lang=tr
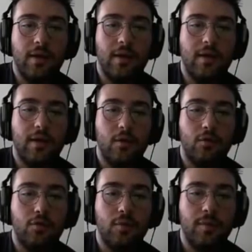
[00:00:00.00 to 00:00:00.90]
aha.
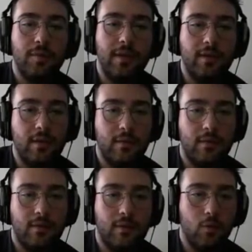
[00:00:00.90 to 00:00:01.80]
öldürdüm ibneyi. Tamam.
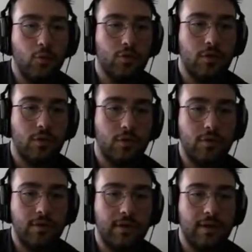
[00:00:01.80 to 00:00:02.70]
O mudur? O
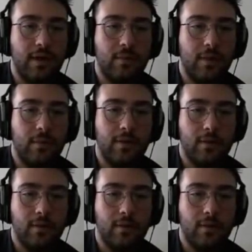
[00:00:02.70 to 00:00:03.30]
değildi galiba ama.